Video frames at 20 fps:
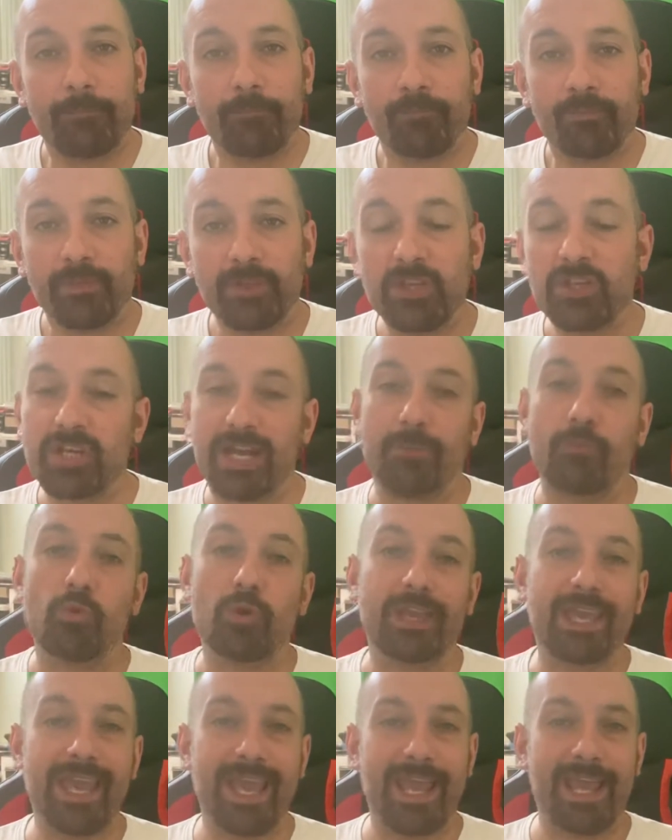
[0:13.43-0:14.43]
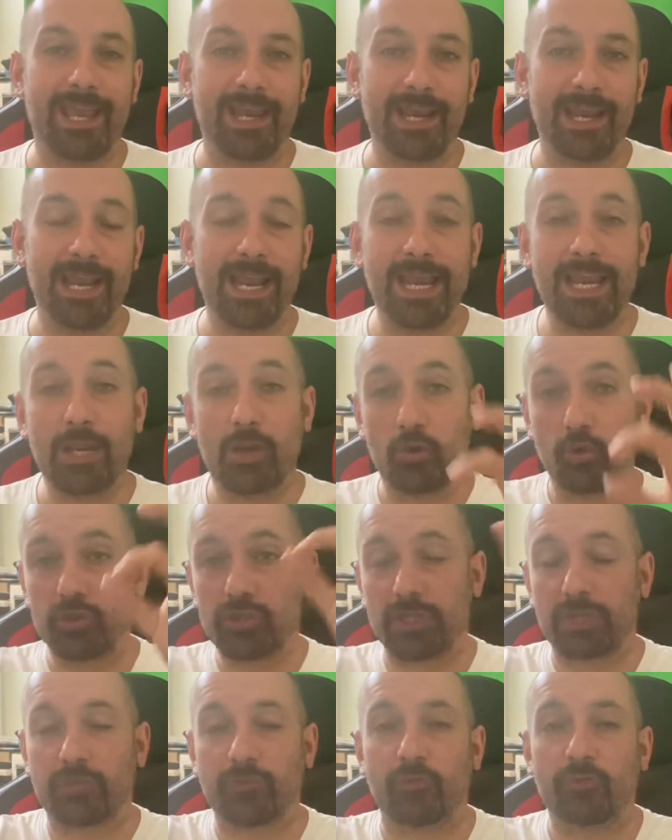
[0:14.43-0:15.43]
diciamo che il, il,
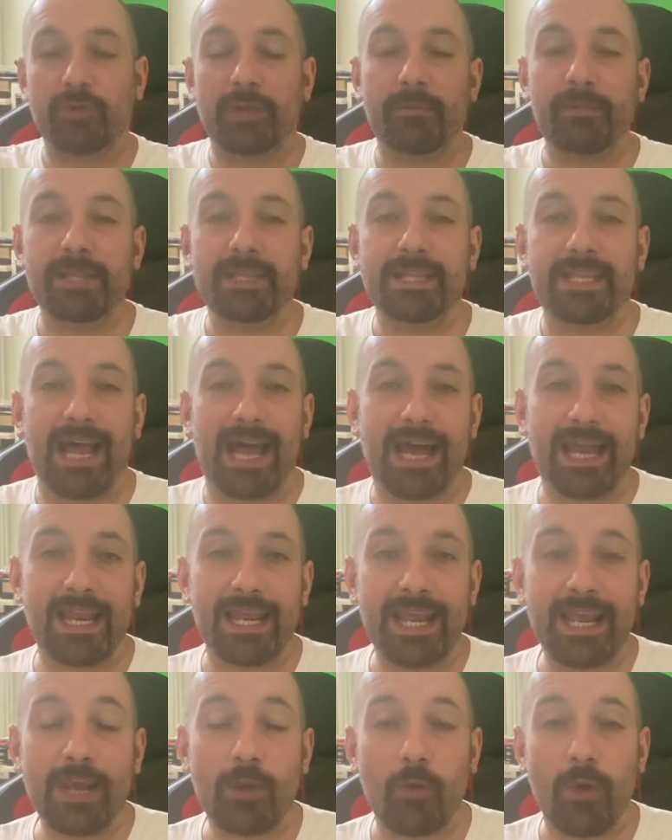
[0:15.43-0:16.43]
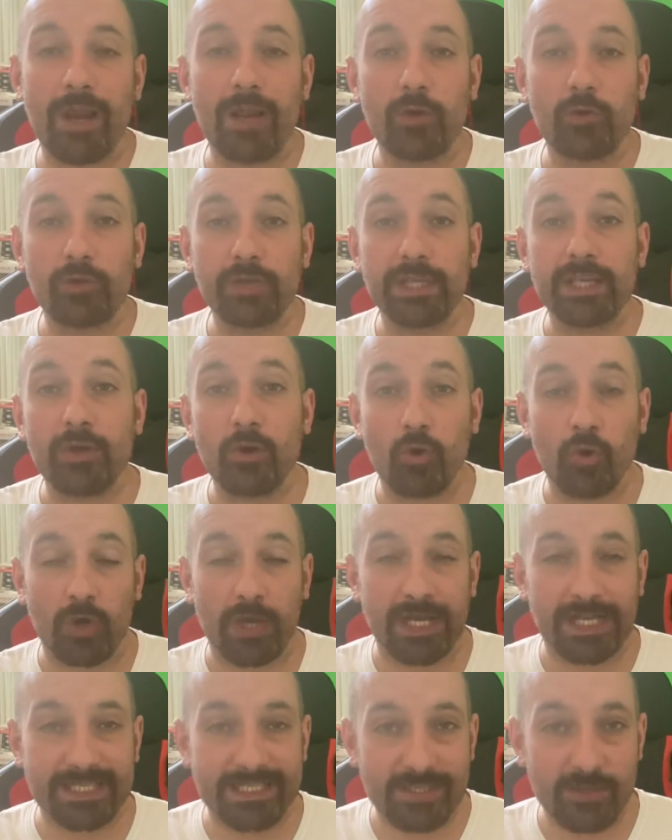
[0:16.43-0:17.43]
concetto fondamentale è quello di
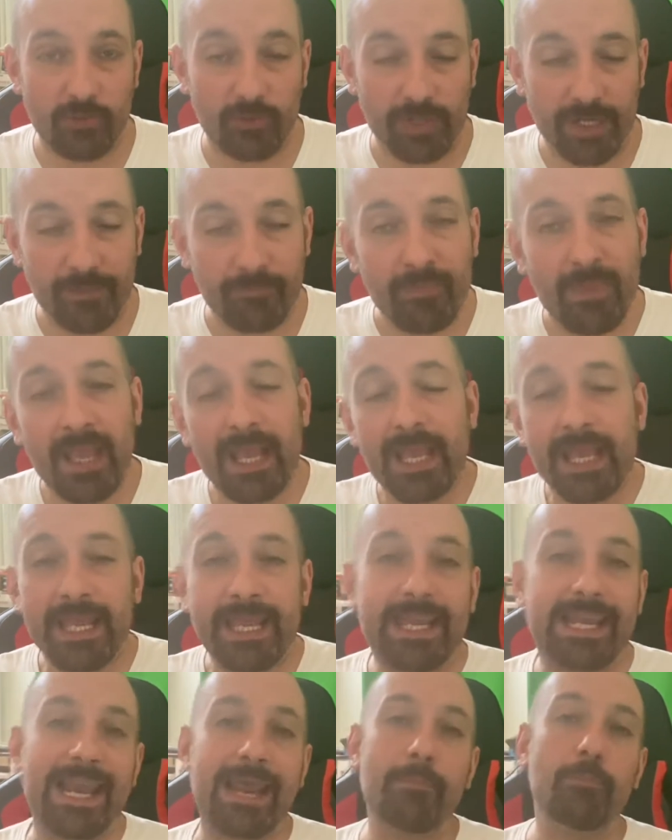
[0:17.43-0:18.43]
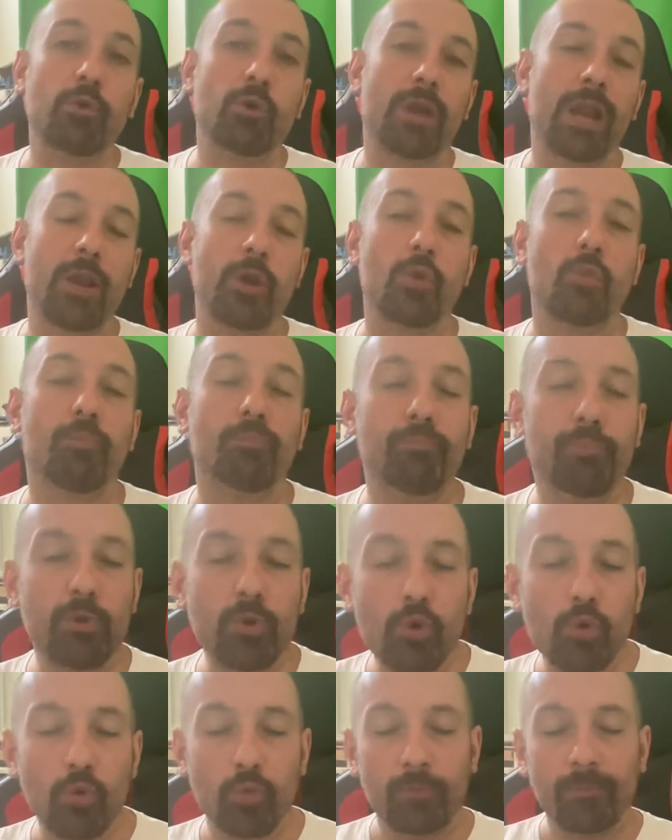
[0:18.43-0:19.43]
occasione. I club non hanno
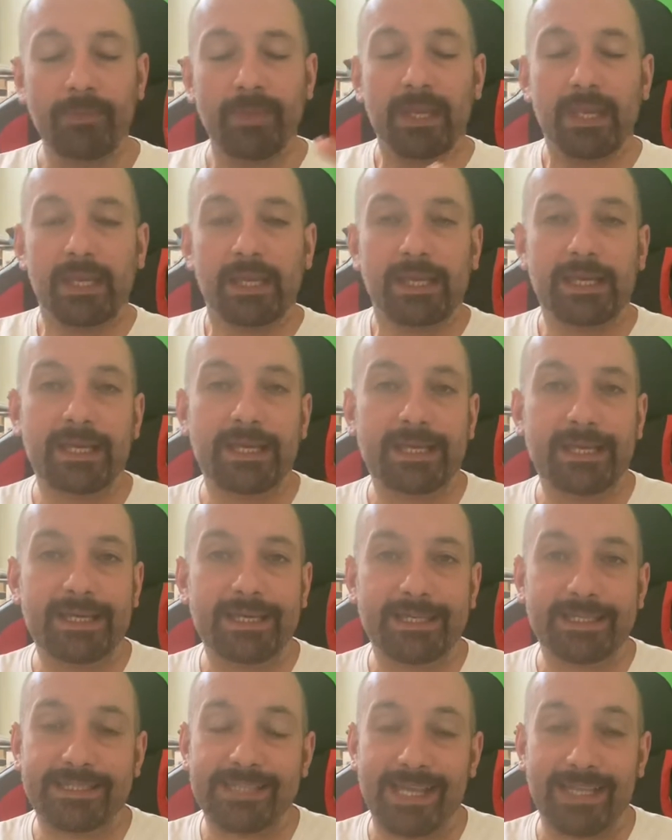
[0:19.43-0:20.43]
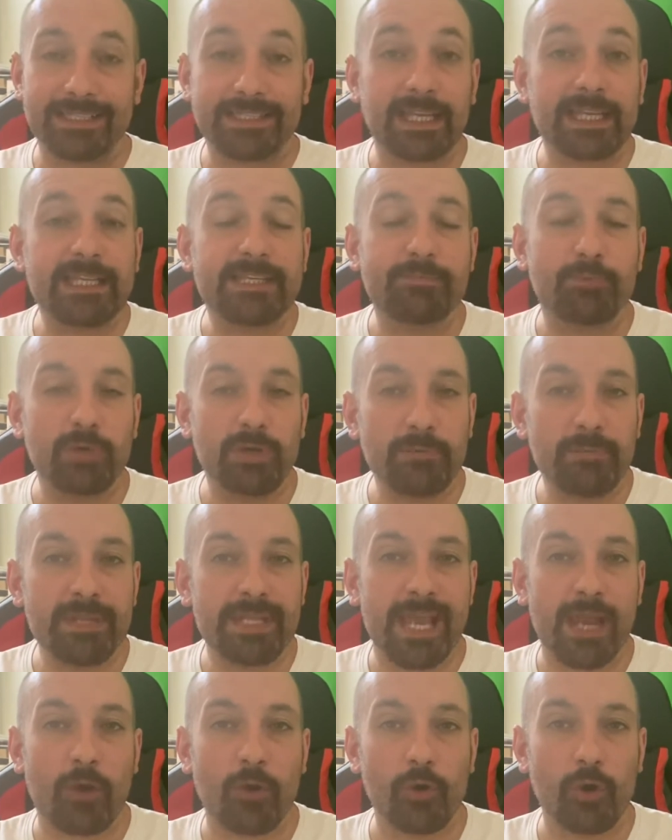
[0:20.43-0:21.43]
più eh, tanta
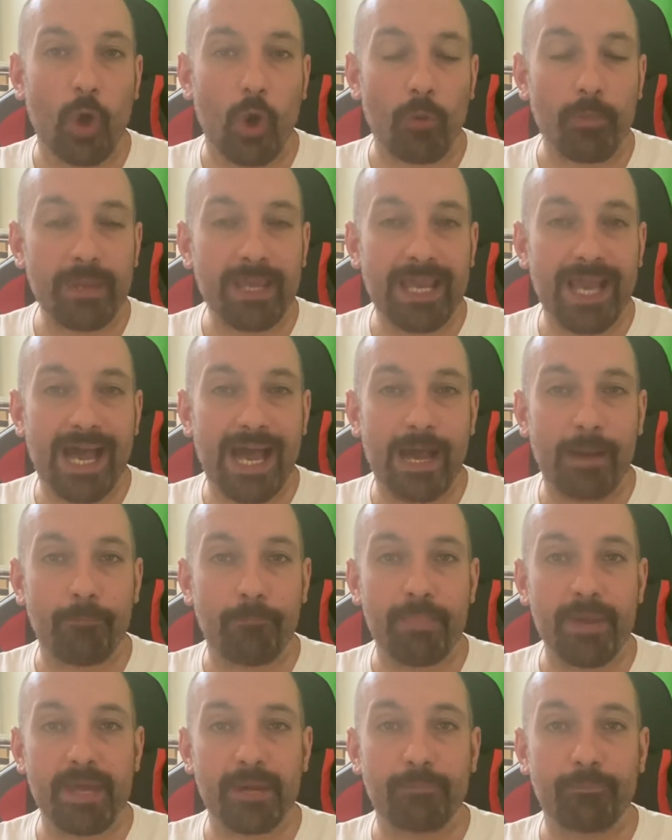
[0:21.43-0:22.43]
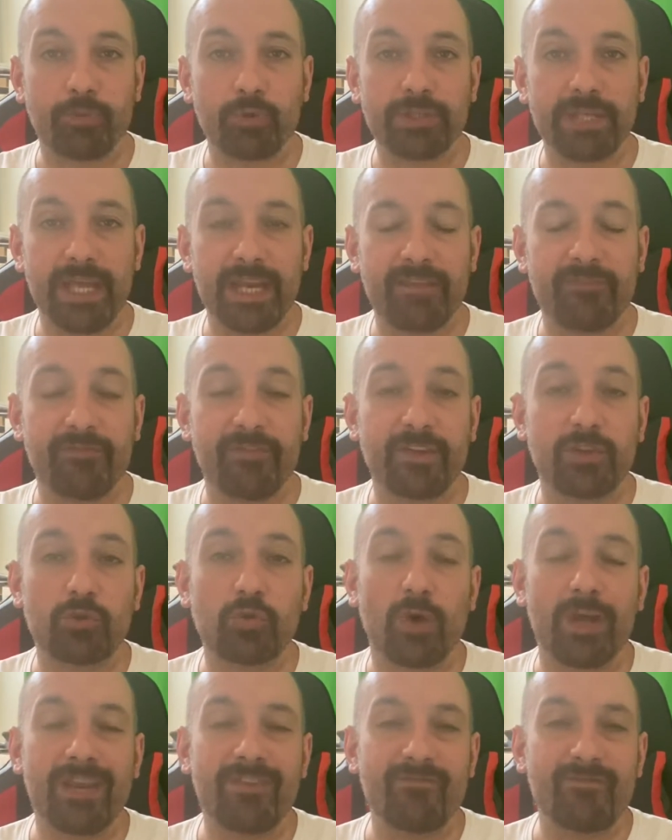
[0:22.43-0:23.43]
disponibilità economica per poter
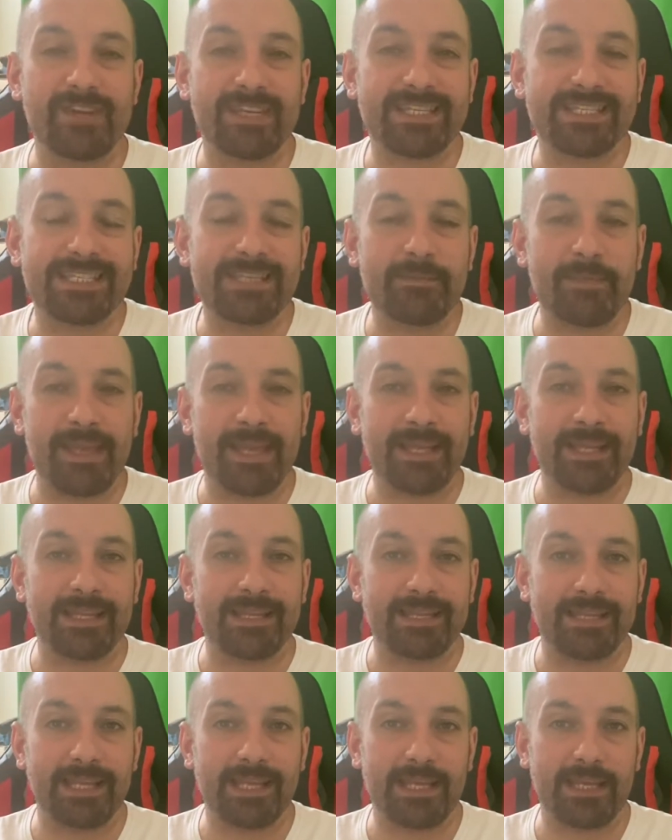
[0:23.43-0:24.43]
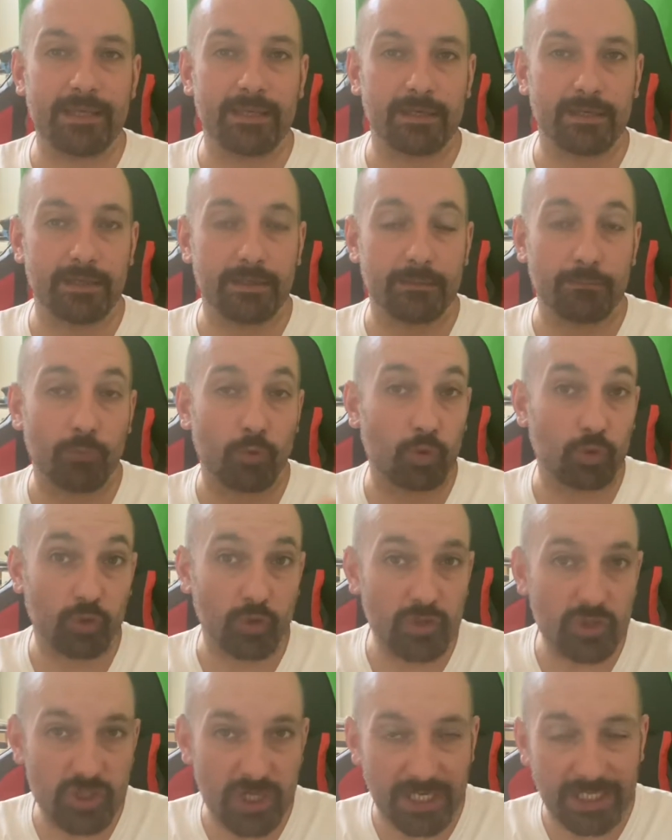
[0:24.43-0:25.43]
effettuare investimenti eh, molto
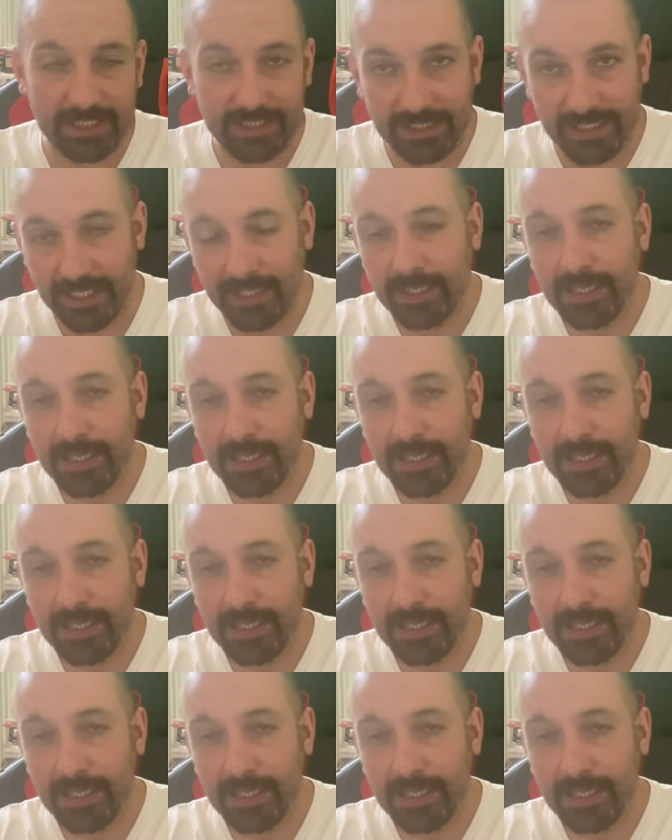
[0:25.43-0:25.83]
ingenti.